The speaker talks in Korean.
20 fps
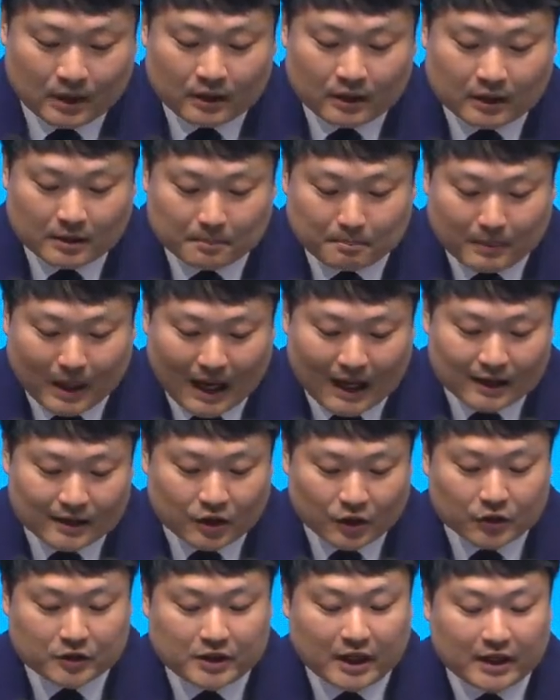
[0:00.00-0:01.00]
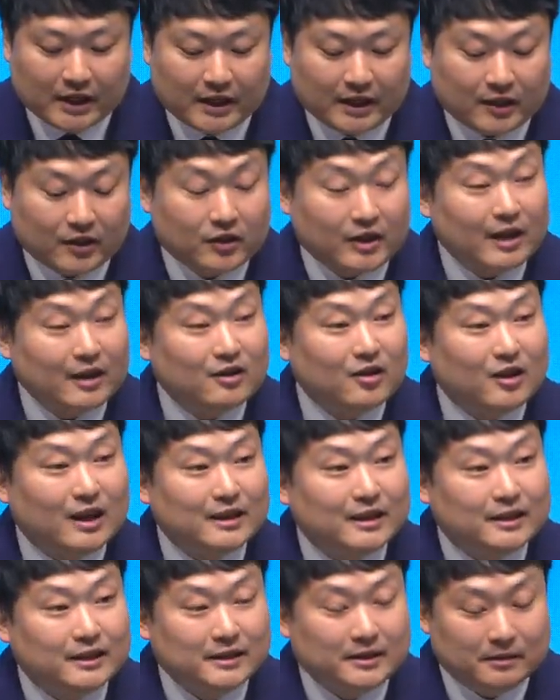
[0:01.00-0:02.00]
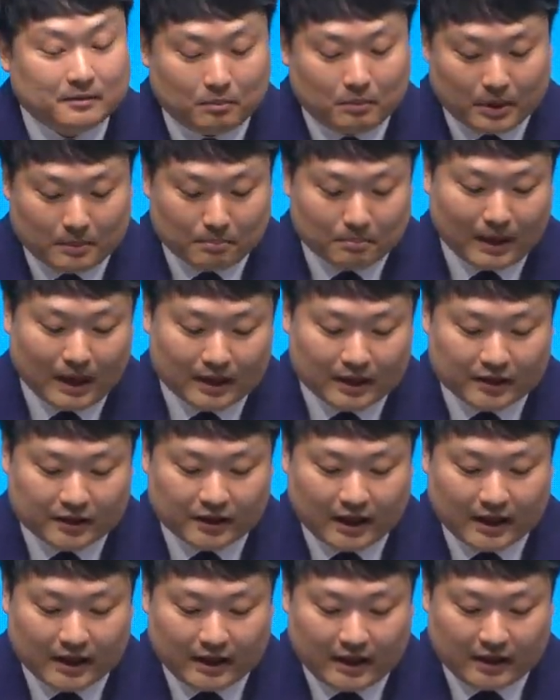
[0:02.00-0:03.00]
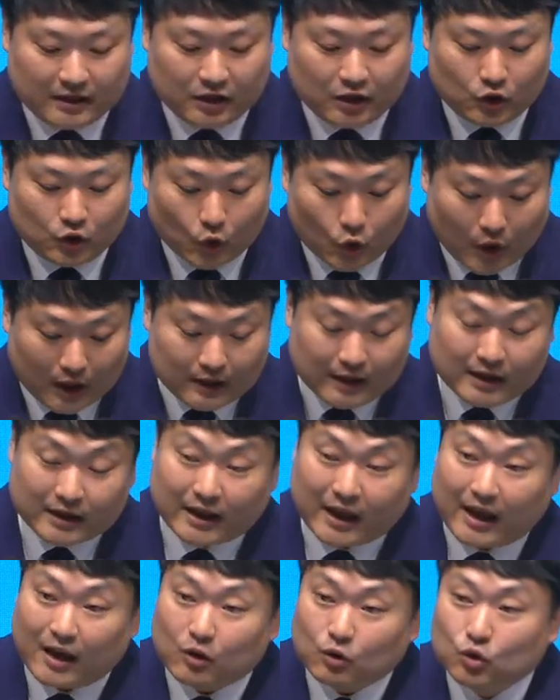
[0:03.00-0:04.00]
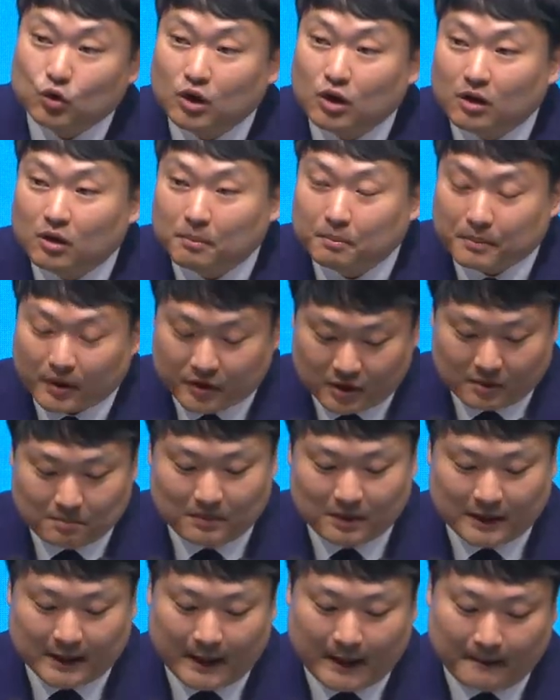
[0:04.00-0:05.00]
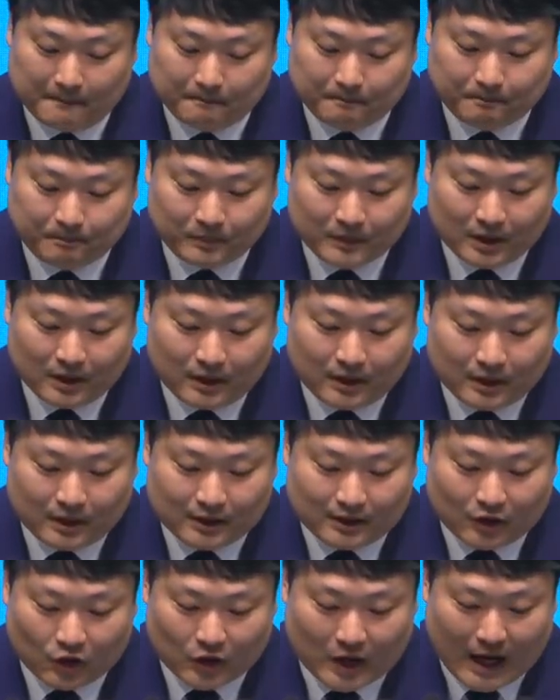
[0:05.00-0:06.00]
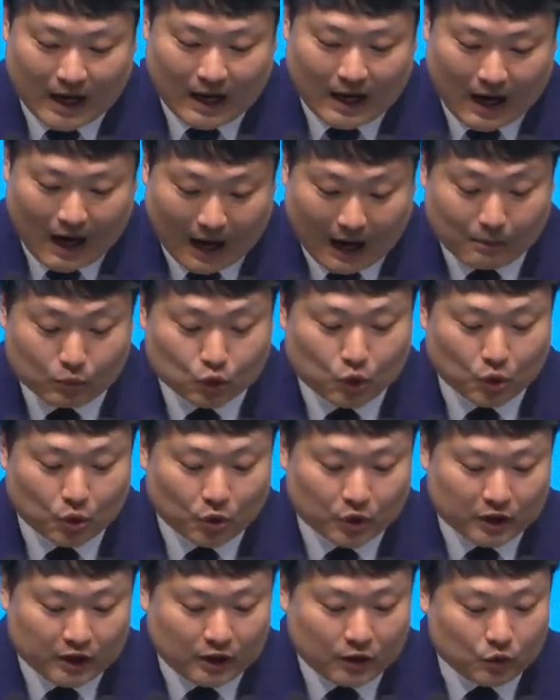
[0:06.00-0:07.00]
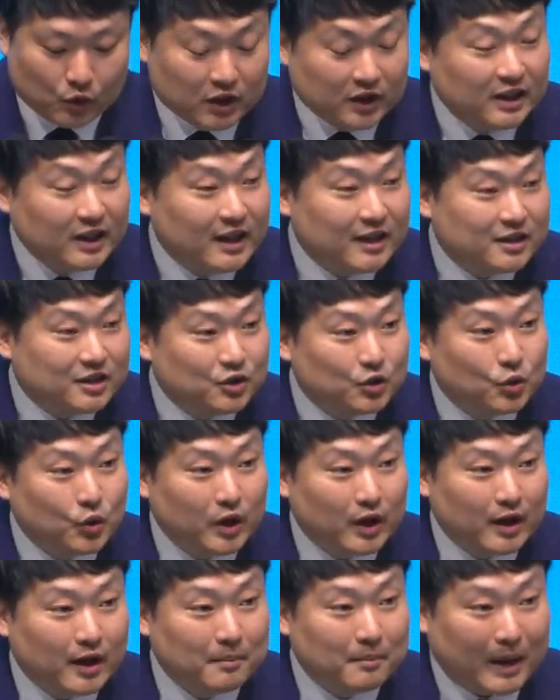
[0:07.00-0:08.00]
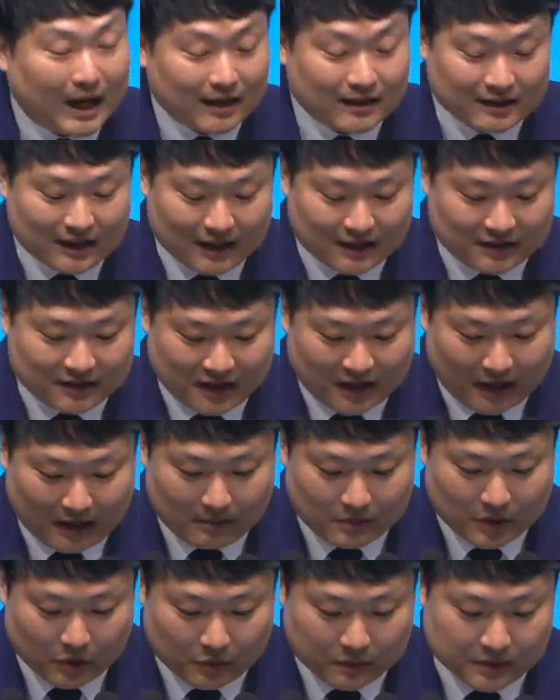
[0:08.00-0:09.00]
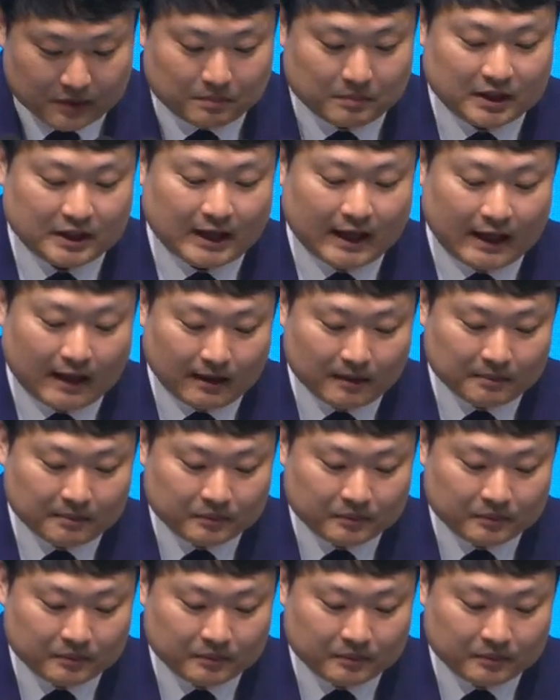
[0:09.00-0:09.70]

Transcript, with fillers: 금방 전쟁이 일어날 것 같은 민방위 사이렌이 요란하게 울려 퍼집니다. 그러나 아무도 이 위기의 신호에 반응하는 사람이 없습니다.